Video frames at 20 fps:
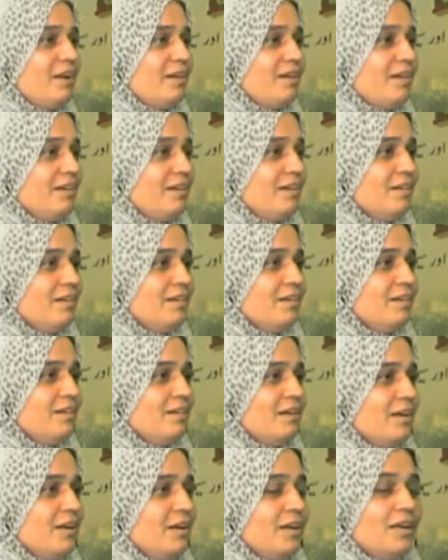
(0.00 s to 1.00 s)
बिल्कुल
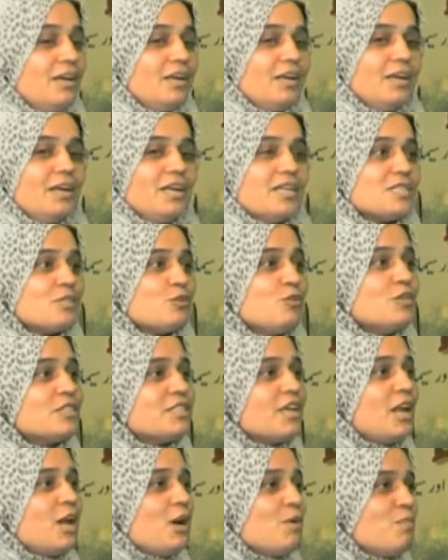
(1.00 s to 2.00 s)
बेशक किसको
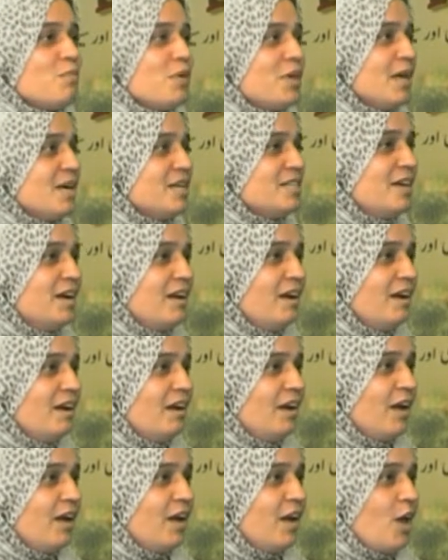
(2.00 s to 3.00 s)
सलाम किया जा रहा है
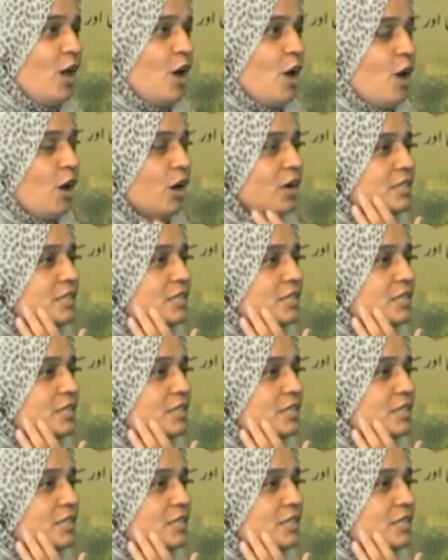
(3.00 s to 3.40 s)
हम्म।